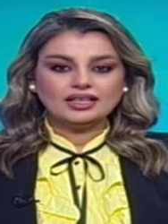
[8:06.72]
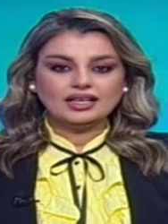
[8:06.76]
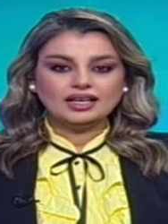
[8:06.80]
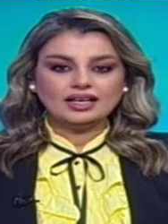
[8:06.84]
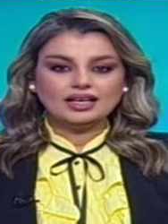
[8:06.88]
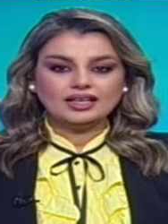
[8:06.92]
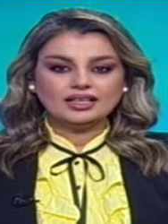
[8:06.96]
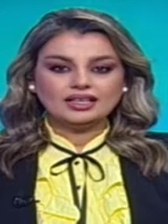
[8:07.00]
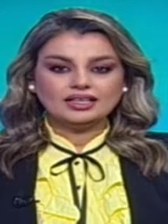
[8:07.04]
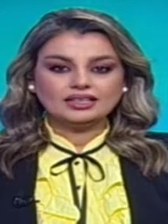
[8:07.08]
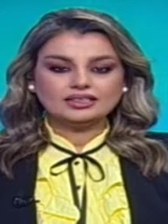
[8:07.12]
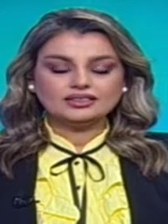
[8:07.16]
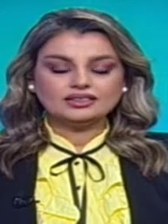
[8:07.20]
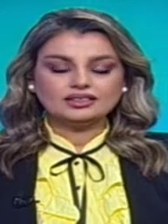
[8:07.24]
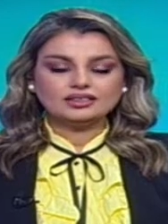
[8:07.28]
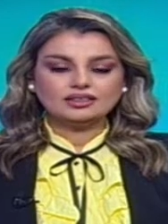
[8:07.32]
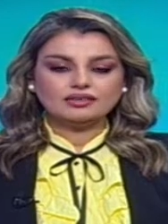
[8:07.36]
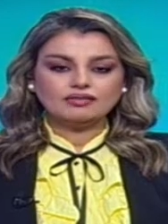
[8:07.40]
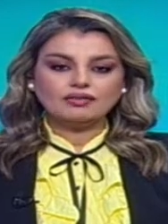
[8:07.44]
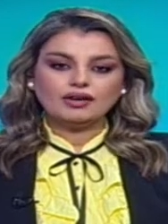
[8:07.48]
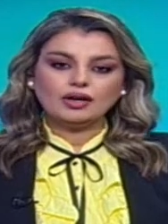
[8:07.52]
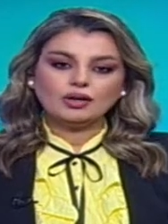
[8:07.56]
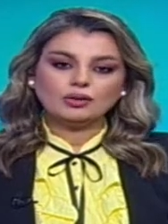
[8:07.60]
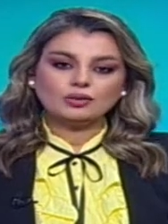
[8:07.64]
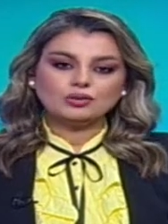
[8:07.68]
أعلنت
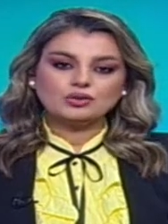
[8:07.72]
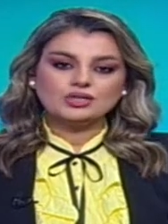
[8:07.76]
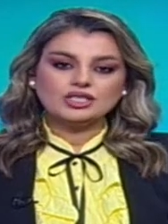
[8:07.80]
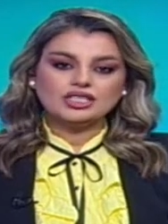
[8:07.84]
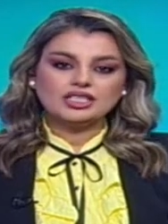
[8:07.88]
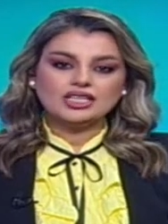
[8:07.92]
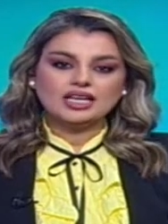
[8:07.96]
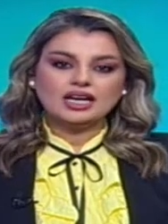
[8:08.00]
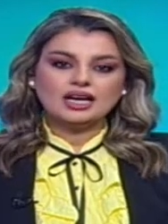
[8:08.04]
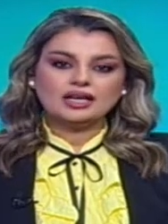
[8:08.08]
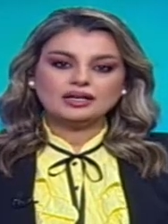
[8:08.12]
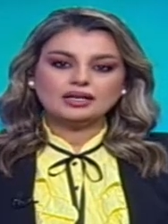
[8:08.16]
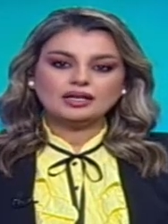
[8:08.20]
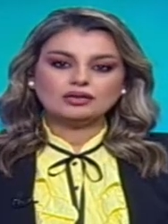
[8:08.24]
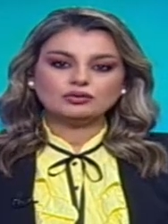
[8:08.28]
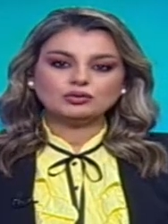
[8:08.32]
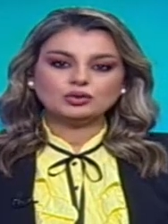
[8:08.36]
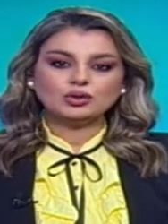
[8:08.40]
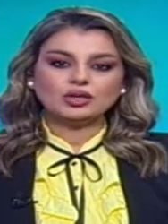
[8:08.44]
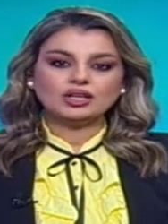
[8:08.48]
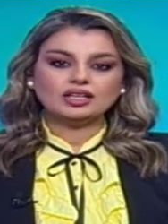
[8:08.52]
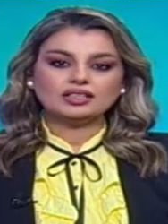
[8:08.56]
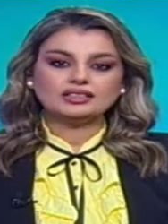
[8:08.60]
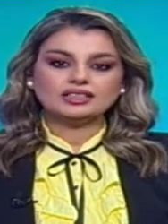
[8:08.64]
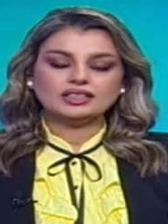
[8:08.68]
الدفاع الروسية أن
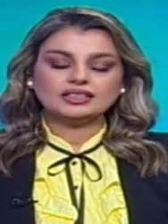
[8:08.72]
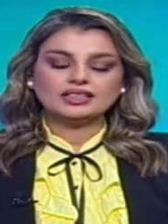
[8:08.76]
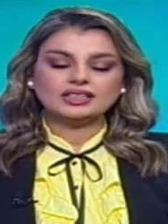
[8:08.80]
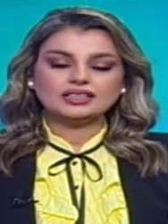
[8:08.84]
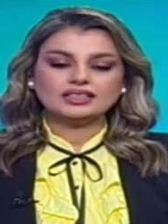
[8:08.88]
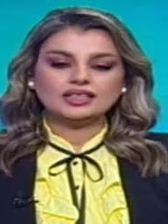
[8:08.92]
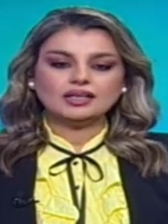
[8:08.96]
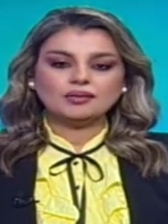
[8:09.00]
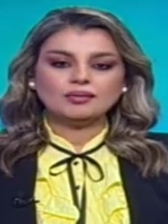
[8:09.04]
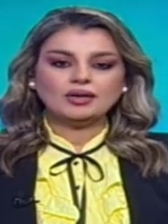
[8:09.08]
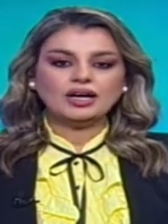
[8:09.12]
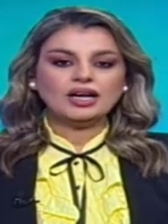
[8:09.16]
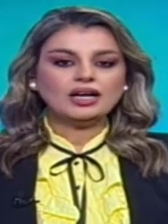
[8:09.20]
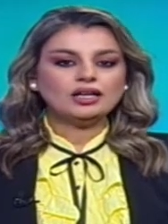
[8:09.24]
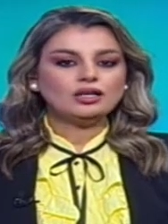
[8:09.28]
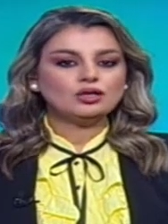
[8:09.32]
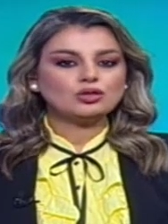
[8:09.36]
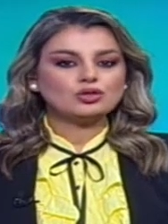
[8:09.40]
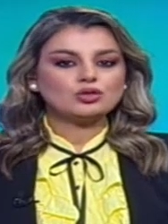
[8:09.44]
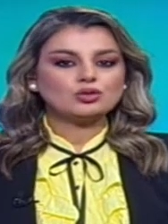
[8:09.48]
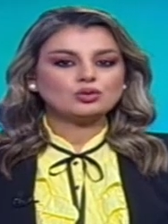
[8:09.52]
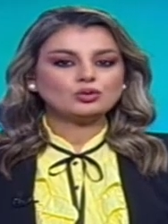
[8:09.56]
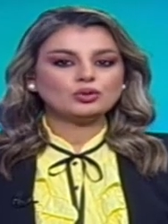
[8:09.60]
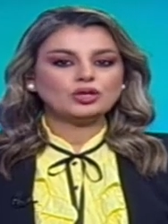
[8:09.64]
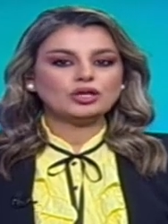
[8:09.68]
الفرقاطة التابعة
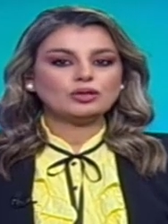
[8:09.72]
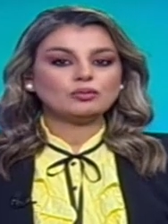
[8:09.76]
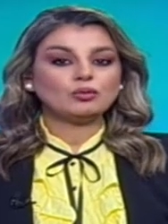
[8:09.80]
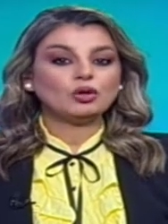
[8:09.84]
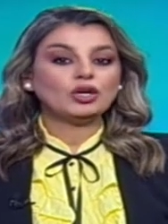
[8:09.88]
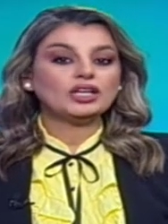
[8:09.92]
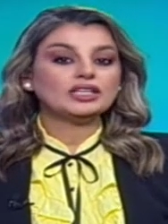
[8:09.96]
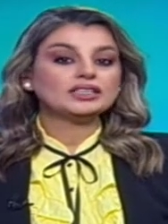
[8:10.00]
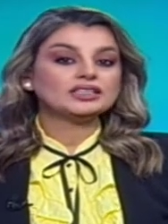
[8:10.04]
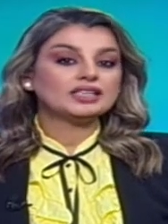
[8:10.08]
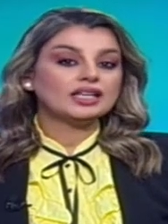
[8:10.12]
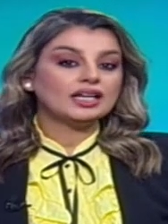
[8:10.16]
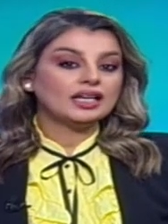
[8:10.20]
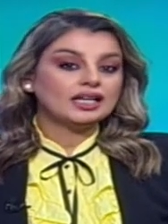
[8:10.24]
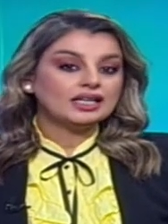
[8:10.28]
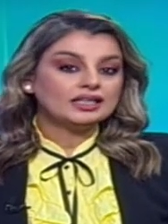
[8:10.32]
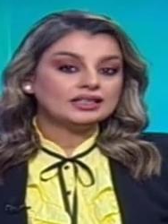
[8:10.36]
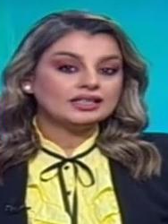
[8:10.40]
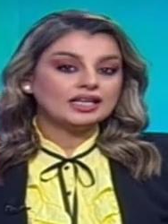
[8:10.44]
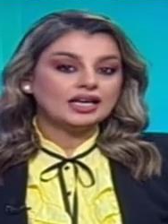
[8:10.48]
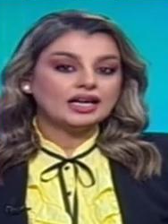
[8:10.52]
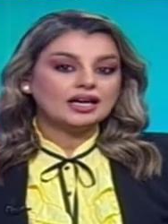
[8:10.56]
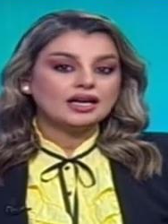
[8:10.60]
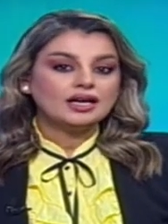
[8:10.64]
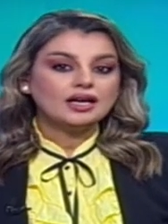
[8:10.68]
لأسطول المحيط
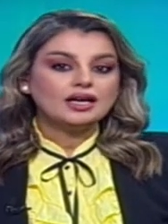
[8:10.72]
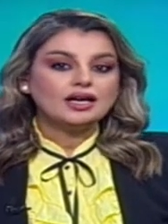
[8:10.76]
الهادئ